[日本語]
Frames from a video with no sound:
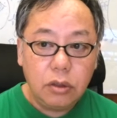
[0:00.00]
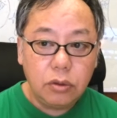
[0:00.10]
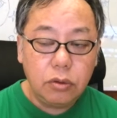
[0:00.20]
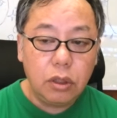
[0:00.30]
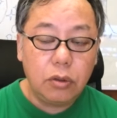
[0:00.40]
で、
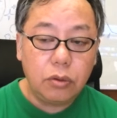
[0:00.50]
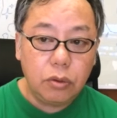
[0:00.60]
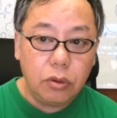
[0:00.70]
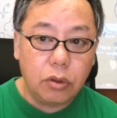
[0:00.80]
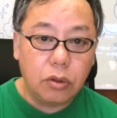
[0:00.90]
そうなる
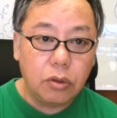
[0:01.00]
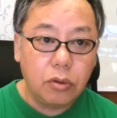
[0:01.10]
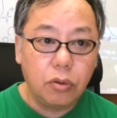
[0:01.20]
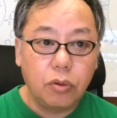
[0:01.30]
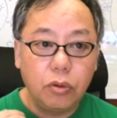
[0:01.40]
と、
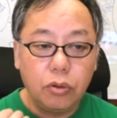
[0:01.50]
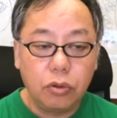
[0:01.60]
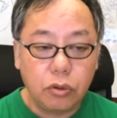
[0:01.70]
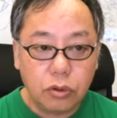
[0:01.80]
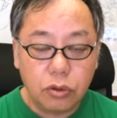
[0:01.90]
この
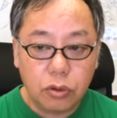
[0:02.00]
コントロールす